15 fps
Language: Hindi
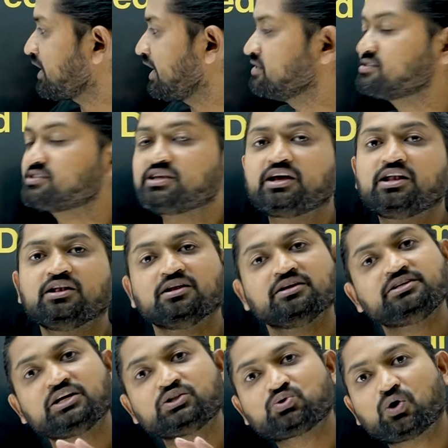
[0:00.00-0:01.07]
और एनसीएल
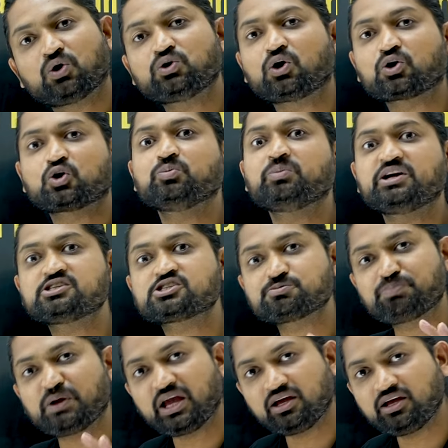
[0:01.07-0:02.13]
ये दो डॉक्यूमेंट्स
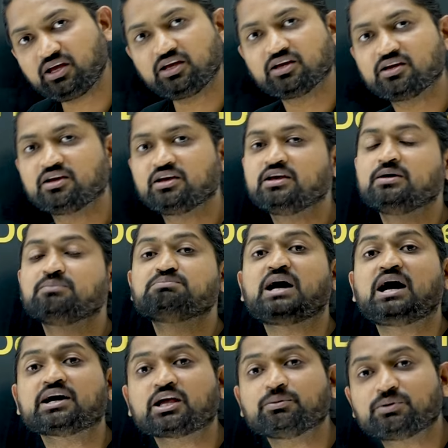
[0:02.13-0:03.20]
पे ही मैं
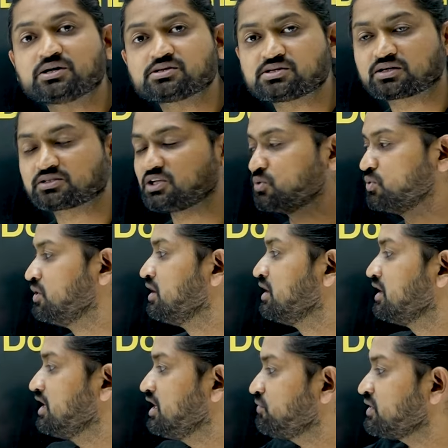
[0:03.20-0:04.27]
आगे बढ़ सकता हूँ
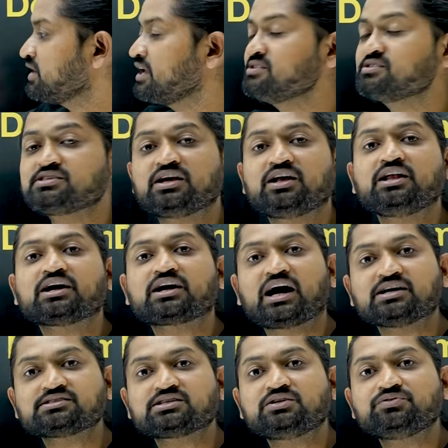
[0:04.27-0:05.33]
इवन एनसीएल या
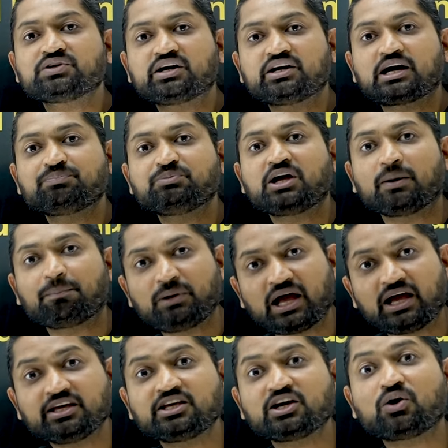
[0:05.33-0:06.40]
कास्ट सर्टिफिकेट आपने
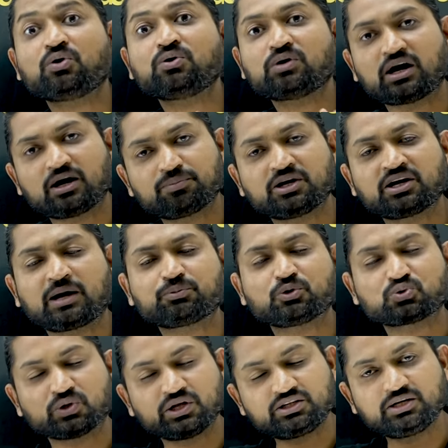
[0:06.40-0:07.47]
अप्लाई किया हो अगर आपको
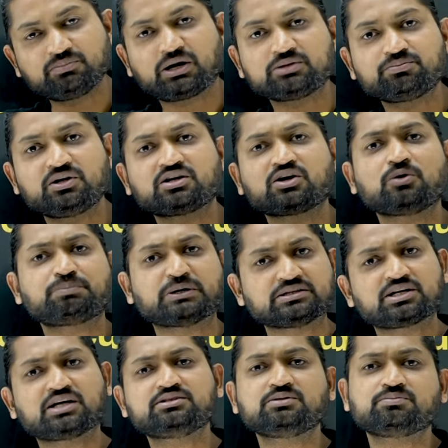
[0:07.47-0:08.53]
थोड़े दिन बाद मिल रहा हो
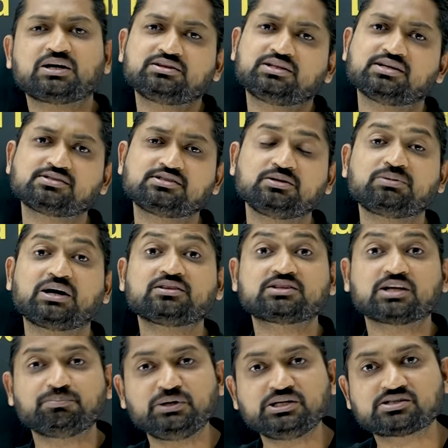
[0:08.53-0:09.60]
पंद्रह दिन बाद दस दिन बाद
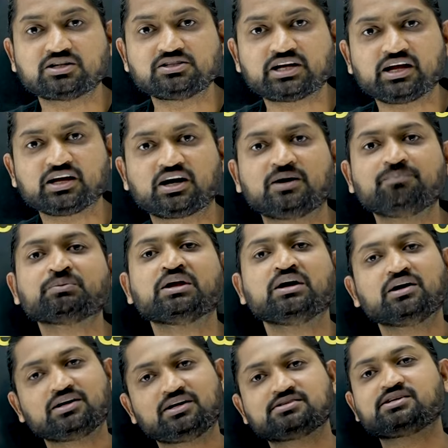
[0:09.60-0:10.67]
तब भी चल जाएगा
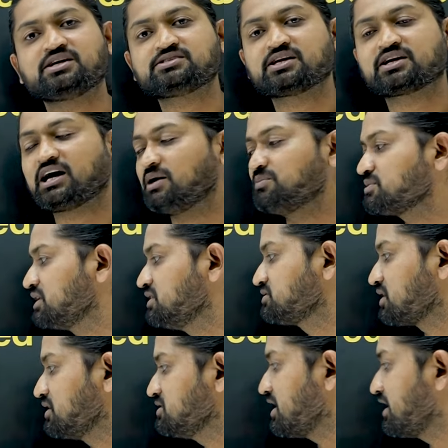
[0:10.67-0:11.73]
रिसीट से काम कल चल